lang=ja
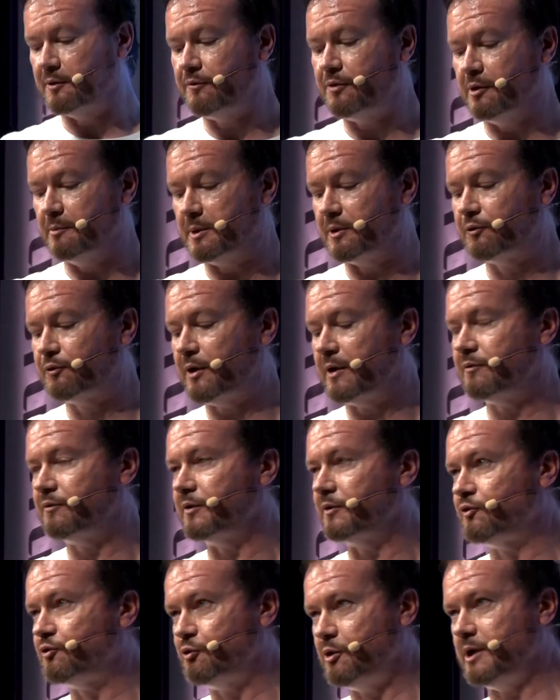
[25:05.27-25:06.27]
在しておりま
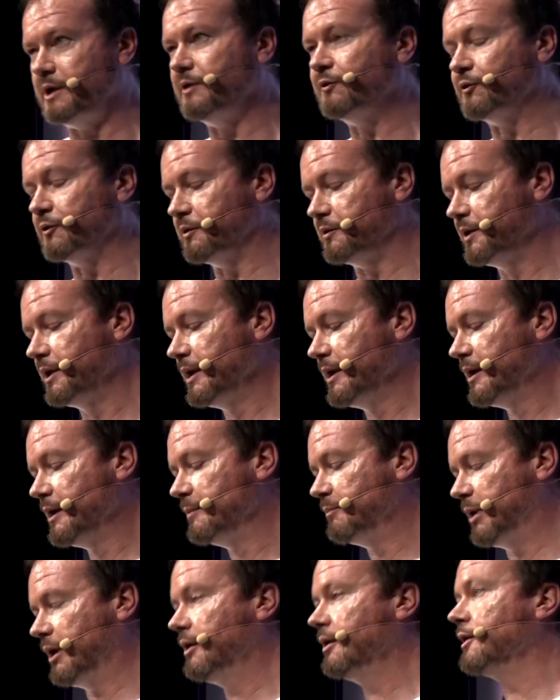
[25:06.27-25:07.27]
すただ、ま
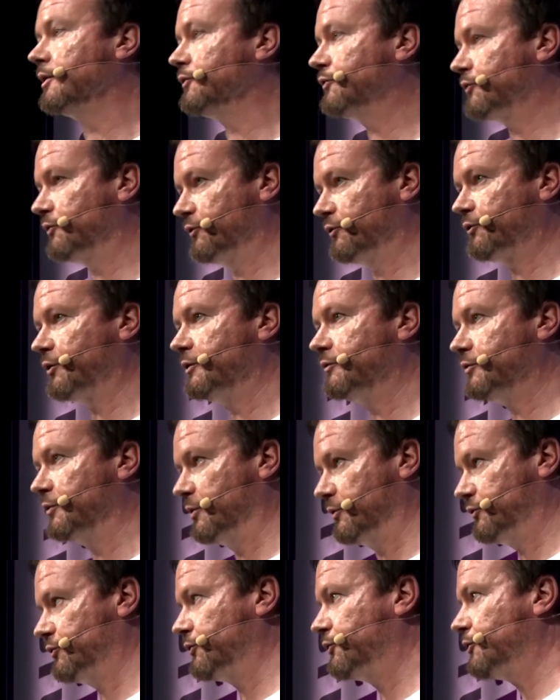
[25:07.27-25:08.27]
あ、そういったものはあんまり考
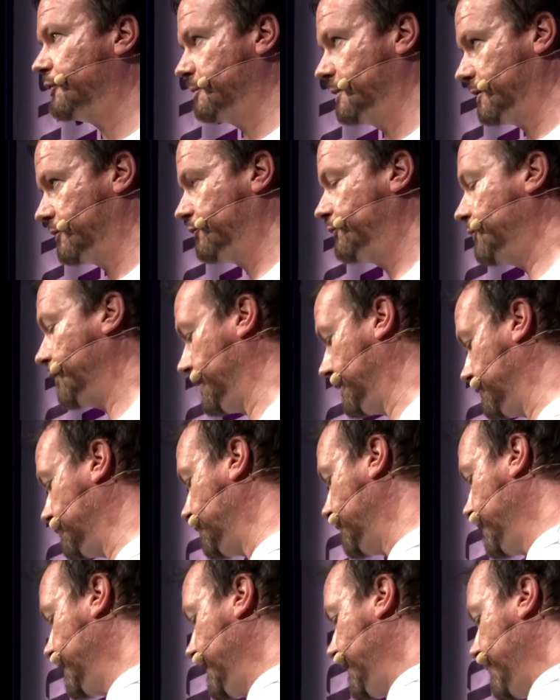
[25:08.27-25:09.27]
慮されておりません
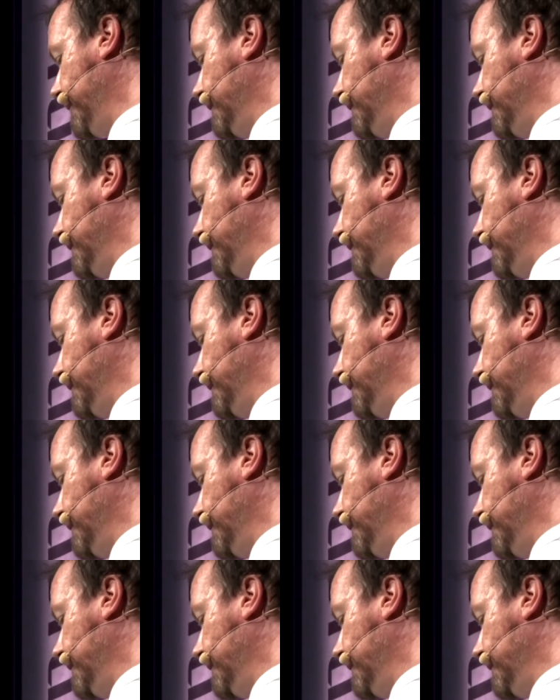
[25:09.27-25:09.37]
もちろん